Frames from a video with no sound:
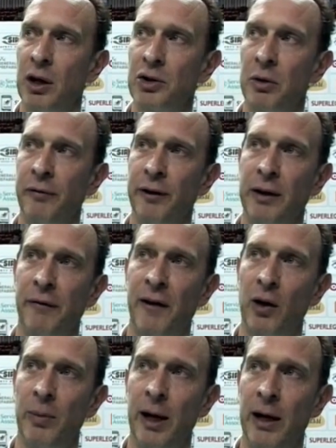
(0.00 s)
le sconfitte
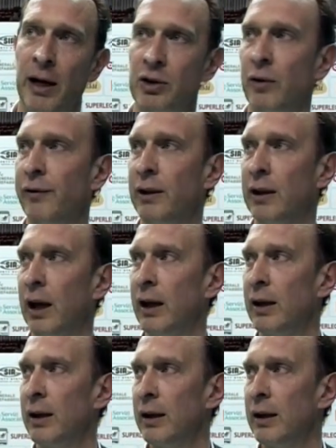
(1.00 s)
fanno bene, le sconfitte